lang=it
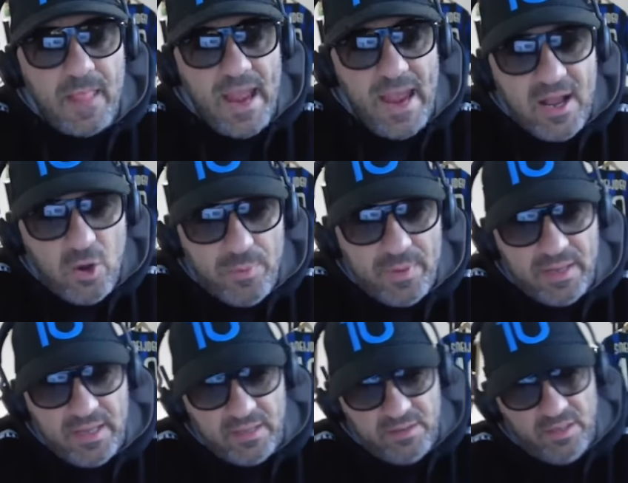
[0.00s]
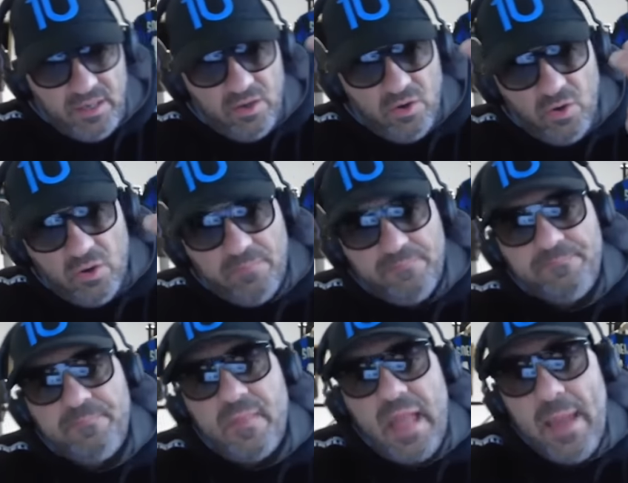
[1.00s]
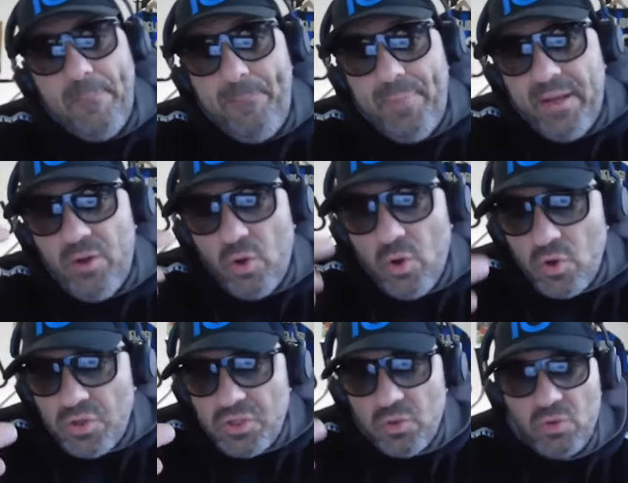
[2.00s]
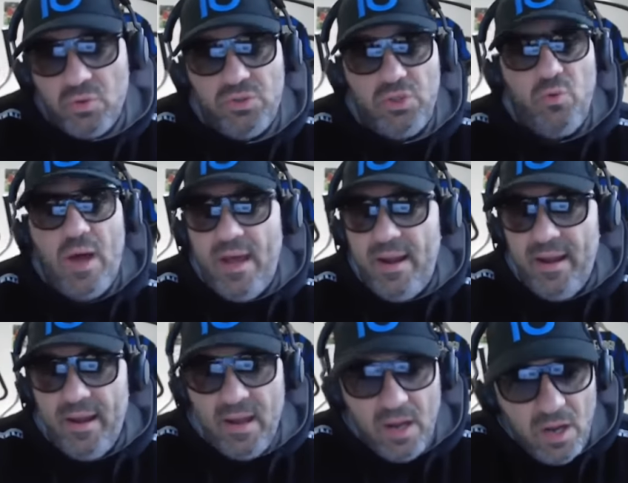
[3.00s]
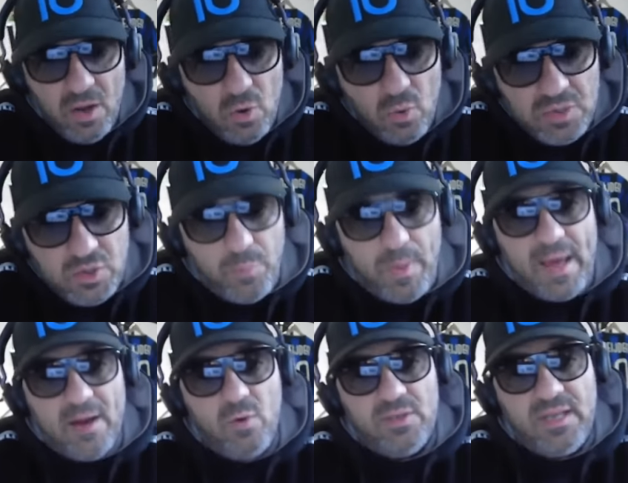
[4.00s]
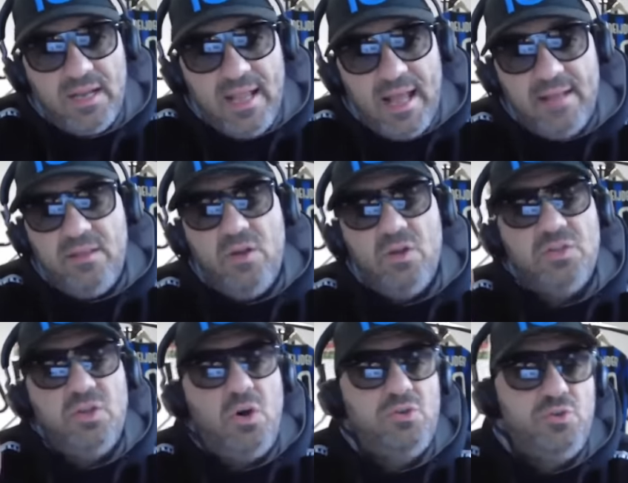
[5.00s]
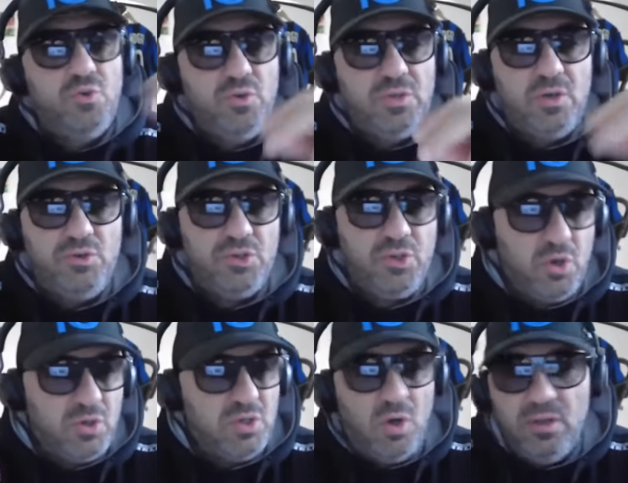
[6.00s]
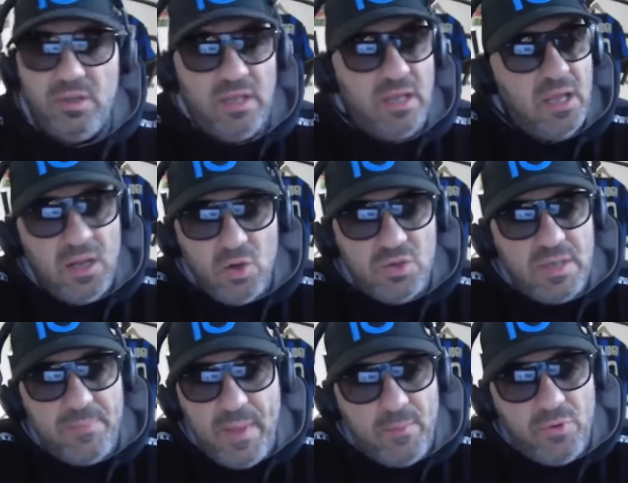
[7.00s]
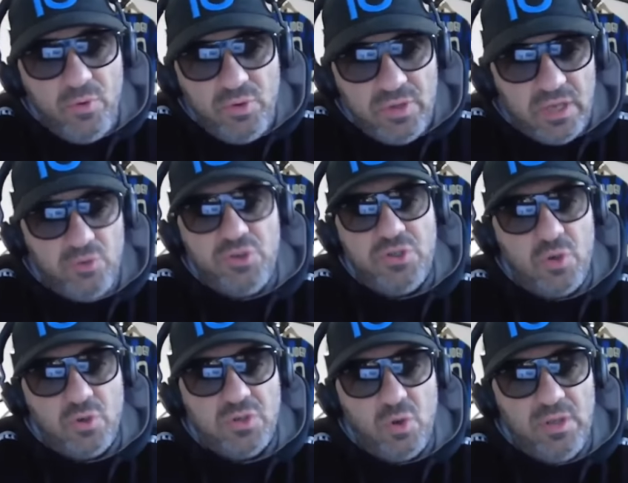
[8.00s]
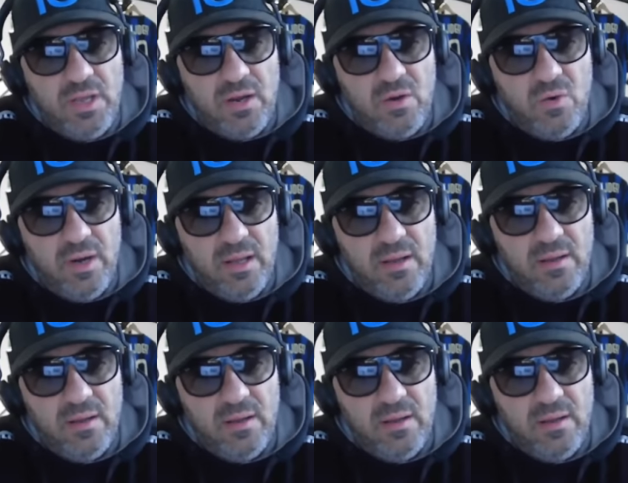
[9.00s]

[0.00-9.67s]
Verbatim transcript: Ecco perché ti dico è pericoloso continuare con questo parco attaccanti. Lo so, Giuse, non ci sono soldi, lo sappiamo tutti che non ci sono soldi ancora.